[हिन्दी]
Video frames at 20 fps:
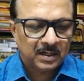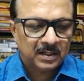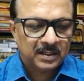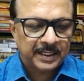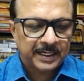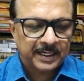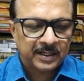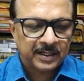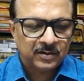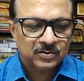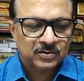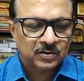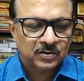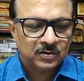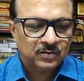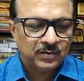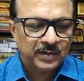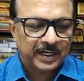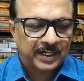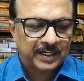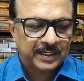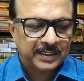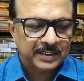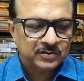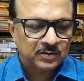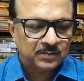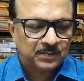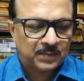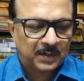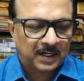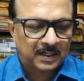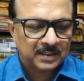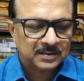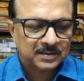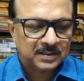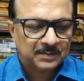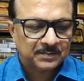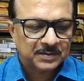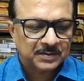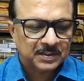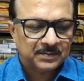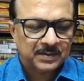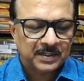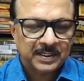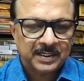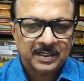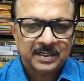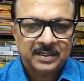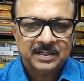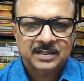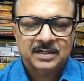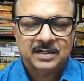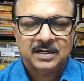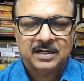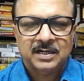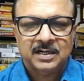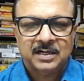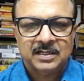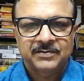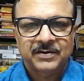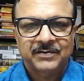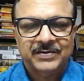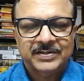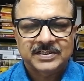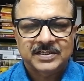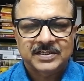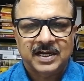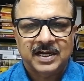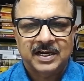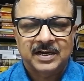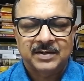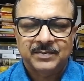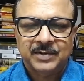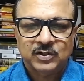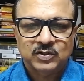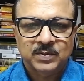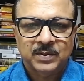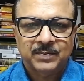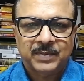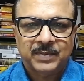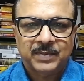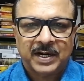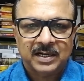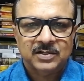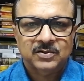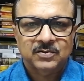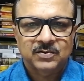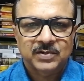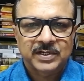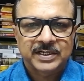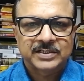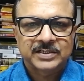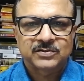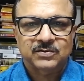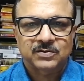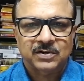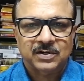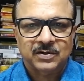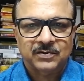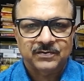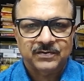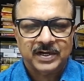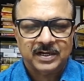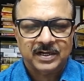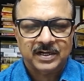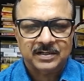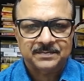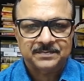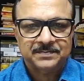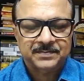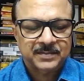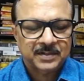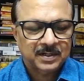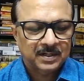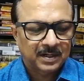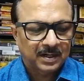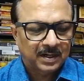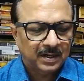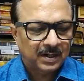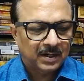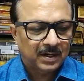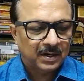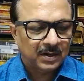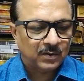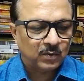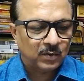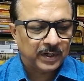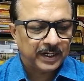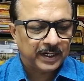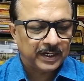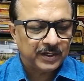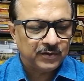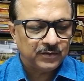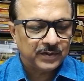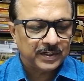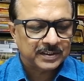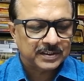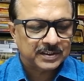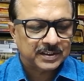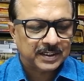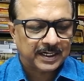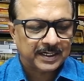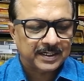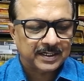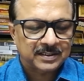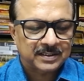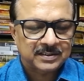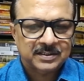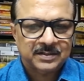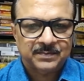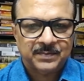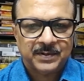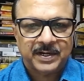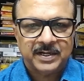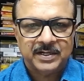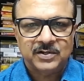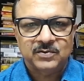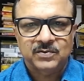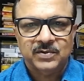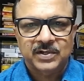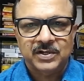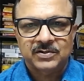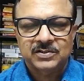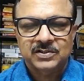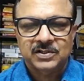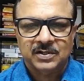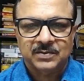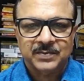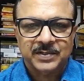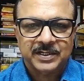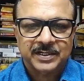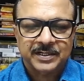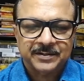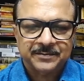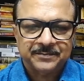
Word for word: देखिए दोस्तों दुनिया की जो पांच सबसे बड़ी अर्थव्यवस्थाएं हैं मैं उसमें भारत को नहीं जोड़ रहा हूं फिलहाल वो है यूएस चाइना जापान यूके और जर्मनी